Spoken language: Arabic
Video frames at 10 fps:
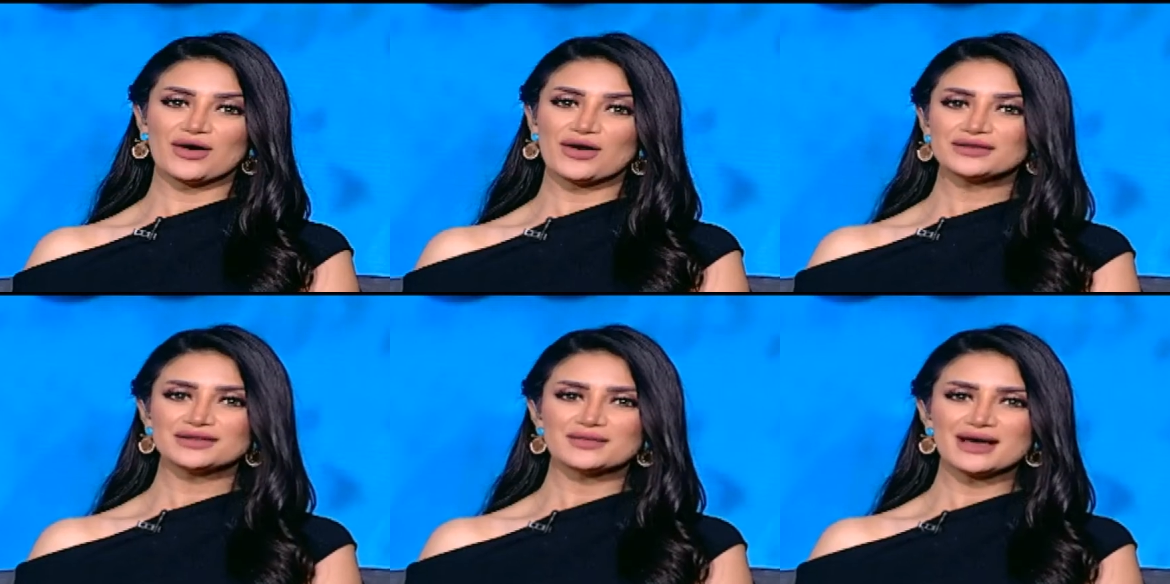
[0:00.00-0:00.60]

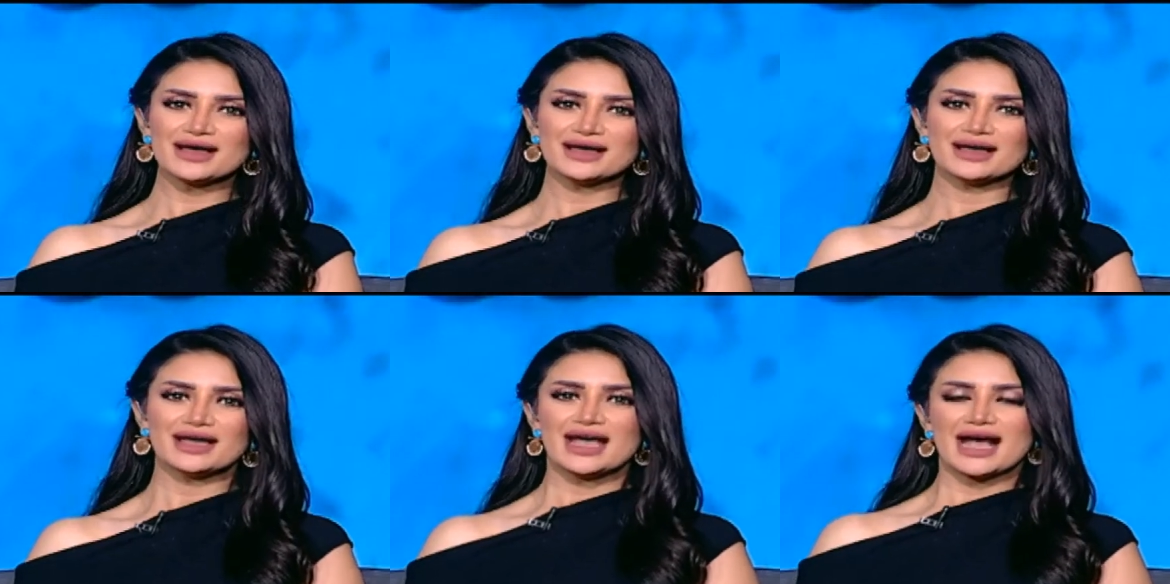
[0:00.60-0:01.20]
النهارده
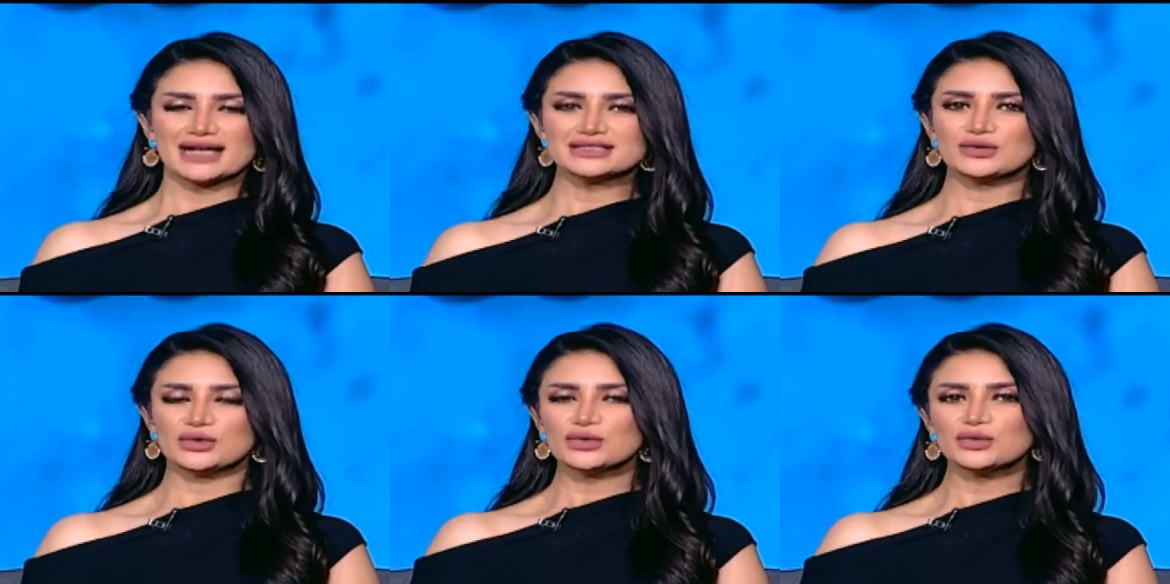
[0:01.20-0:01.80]
بقى عايزه
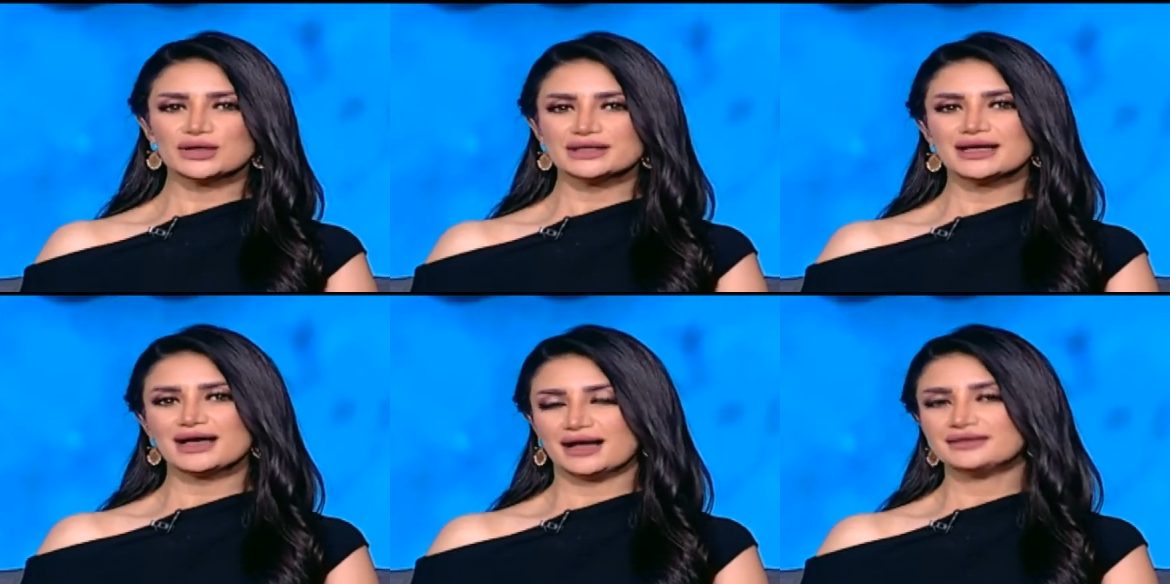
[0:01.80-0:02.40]
اقول لكم
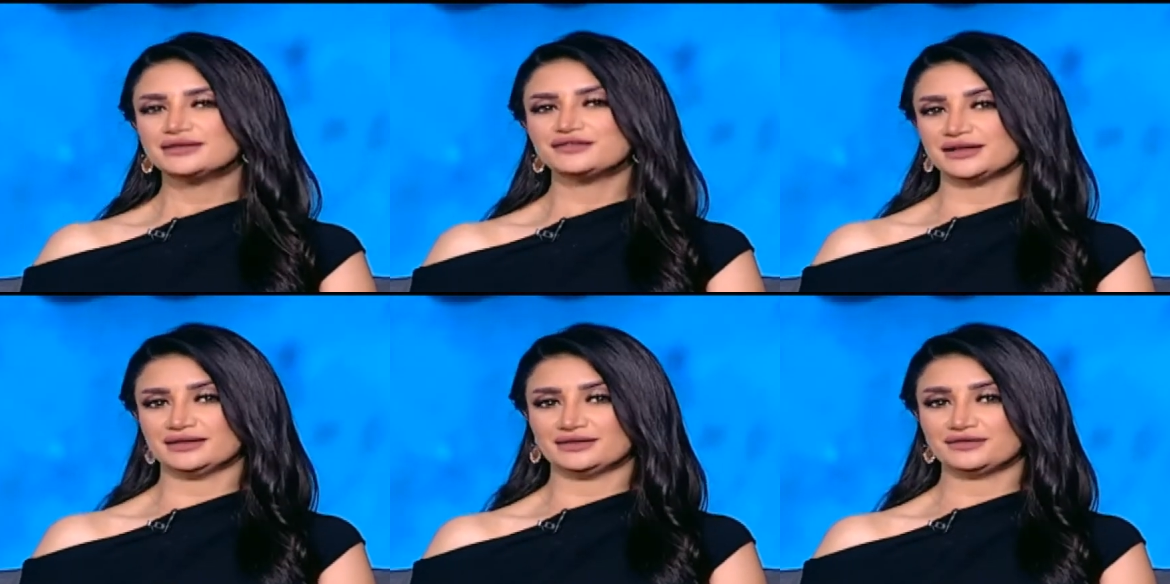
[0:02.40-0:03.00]
كده عن
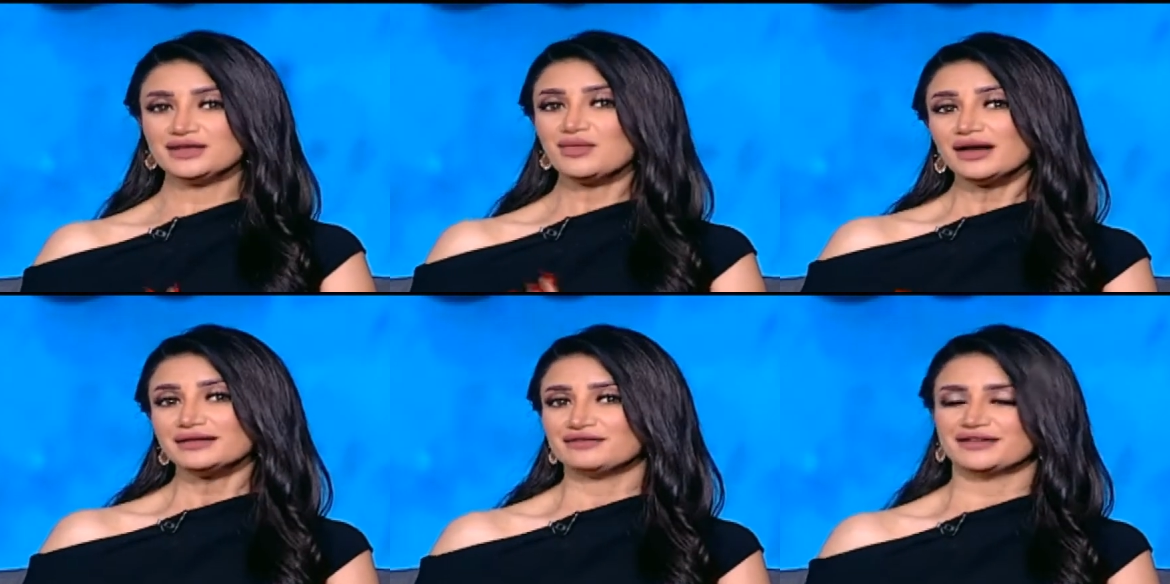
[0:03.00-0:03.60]
ضيفتنا في
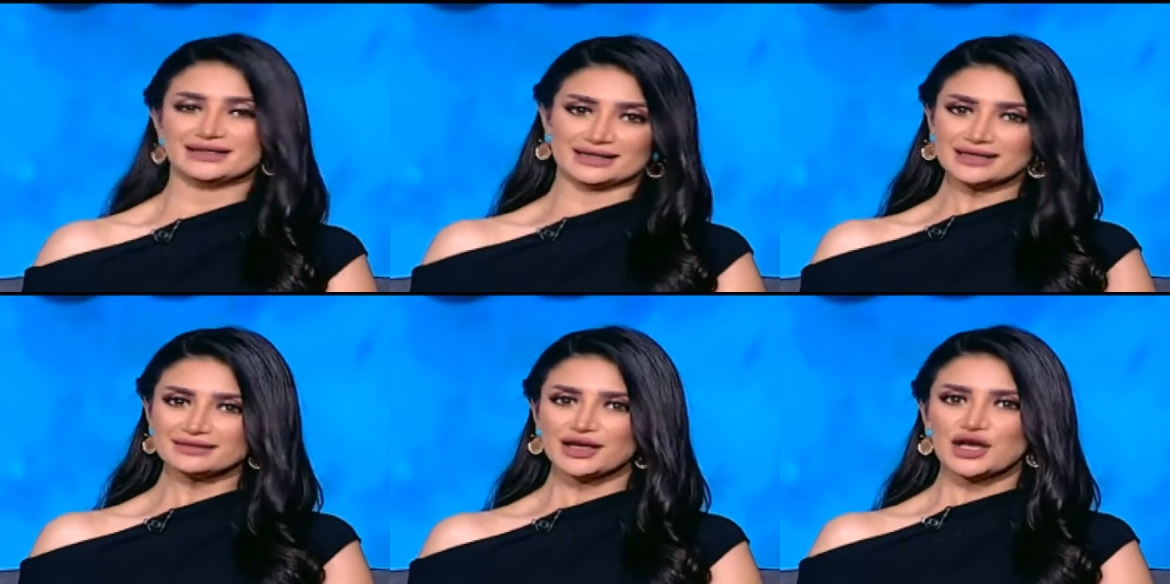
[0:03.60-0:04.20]
بعض
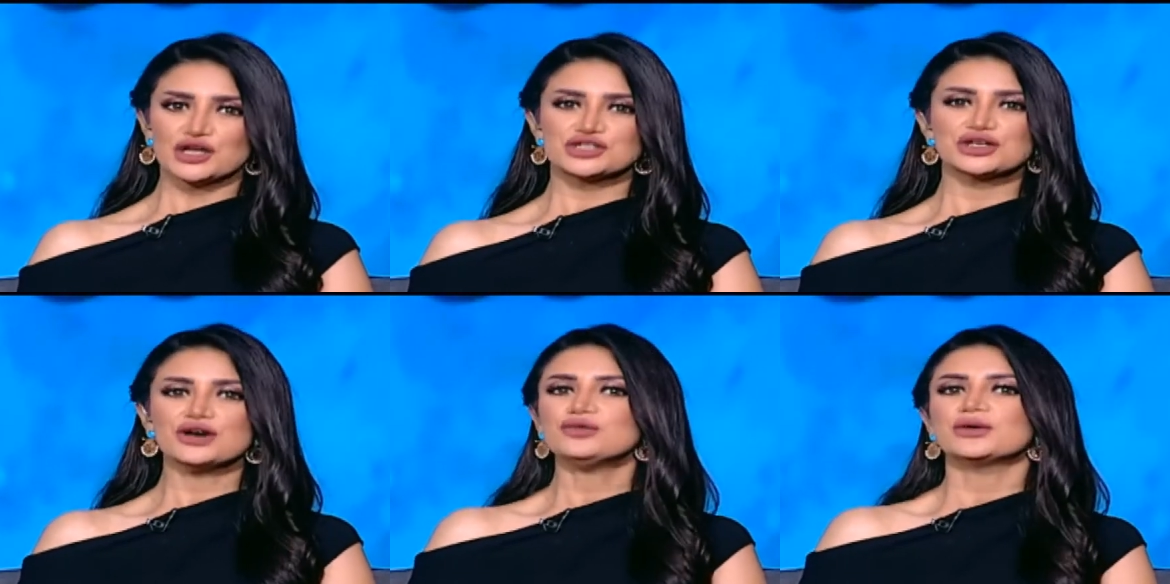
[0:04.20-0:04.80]
الفنانات
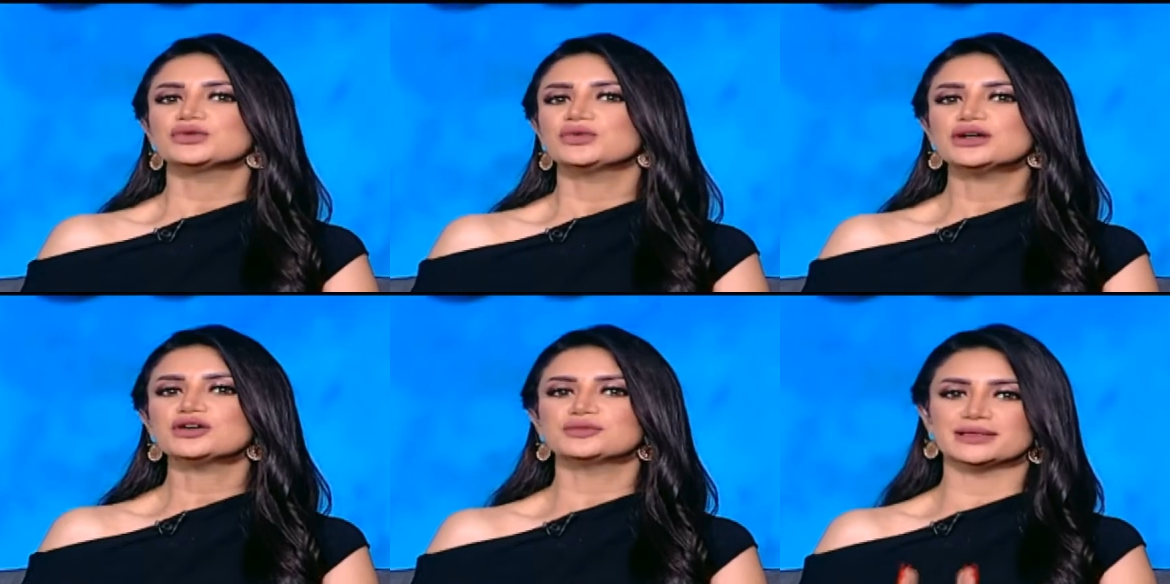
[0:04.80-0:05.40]
اشتهروا
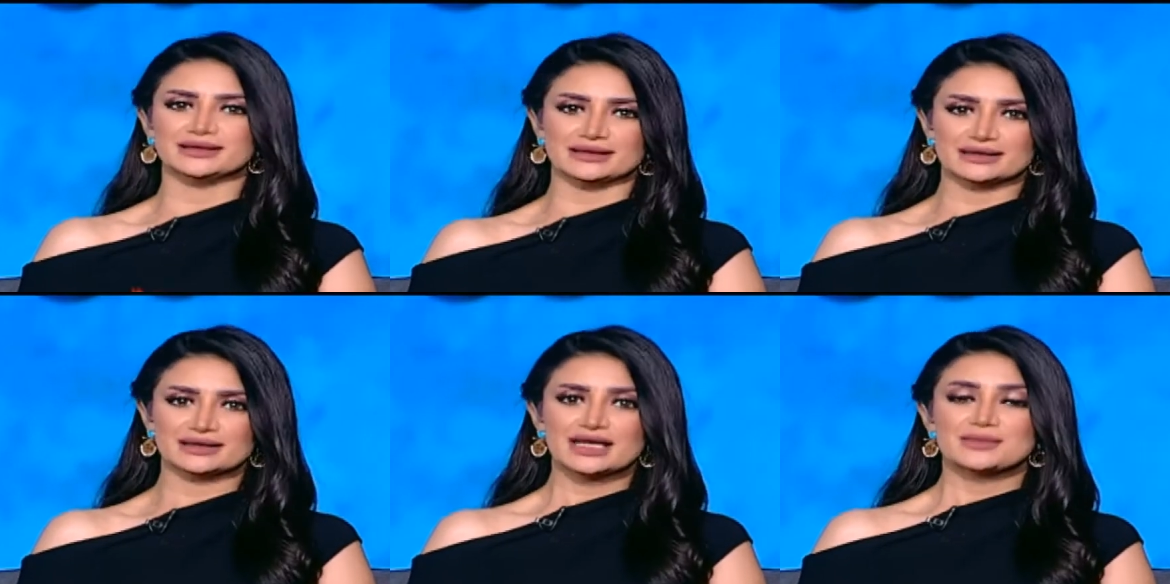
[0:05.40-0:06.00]
بادوار كوميديه
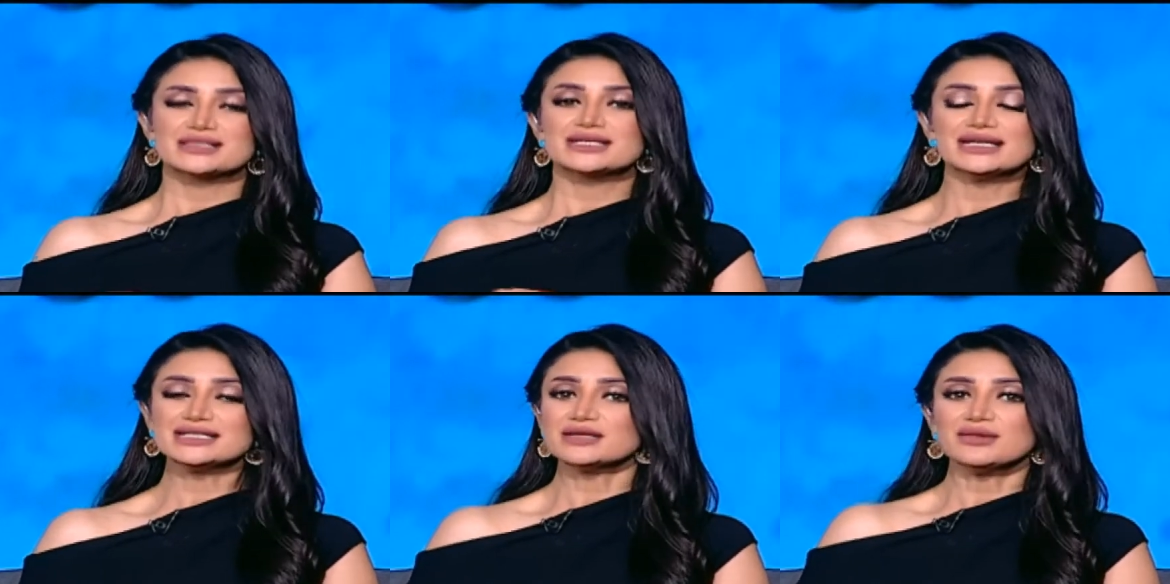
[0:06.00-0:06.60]
بس
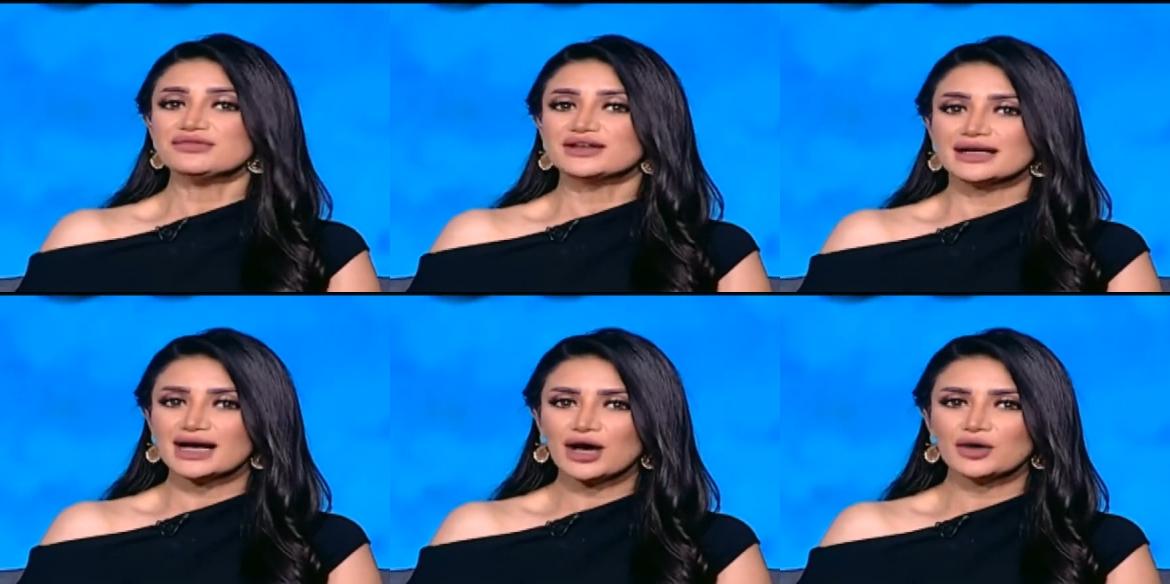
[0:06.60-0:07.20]
كان السبب في
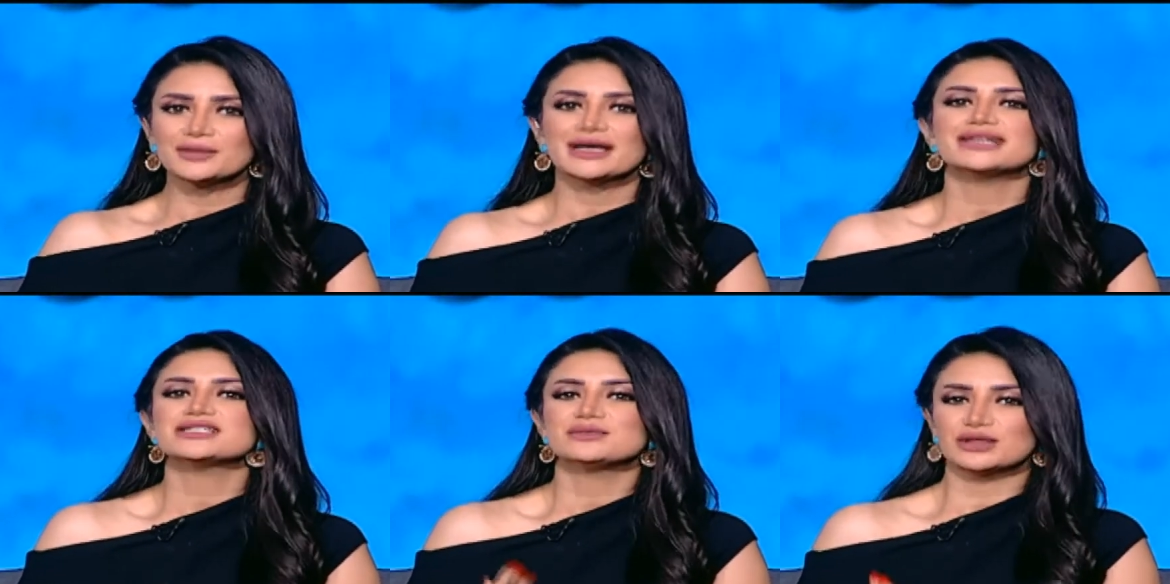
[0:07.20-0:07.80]
نجاحهم
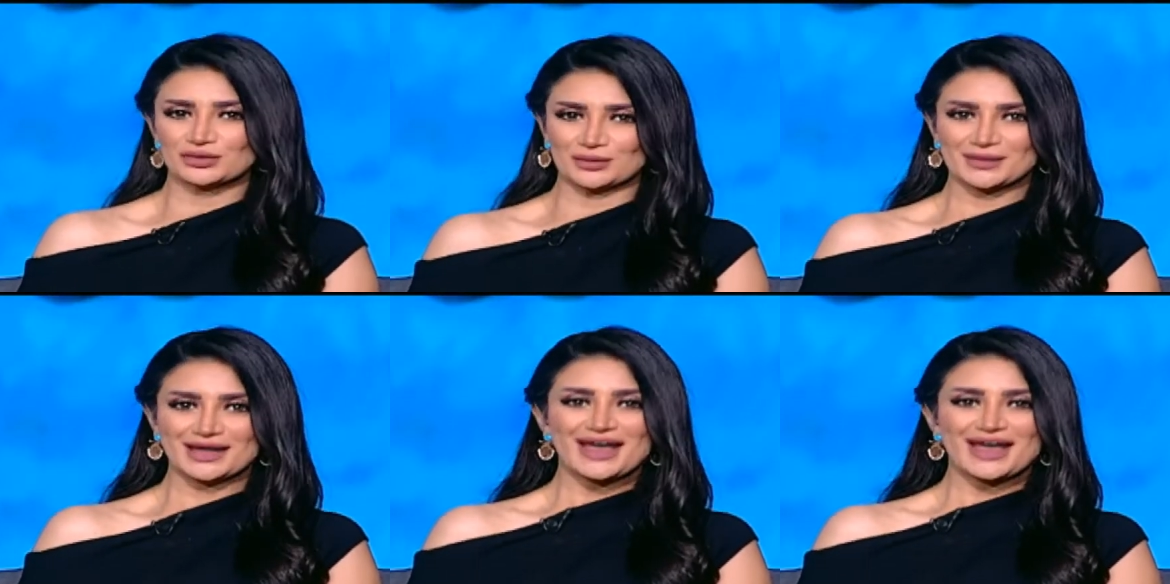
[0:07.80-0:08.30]
كاريزمتهم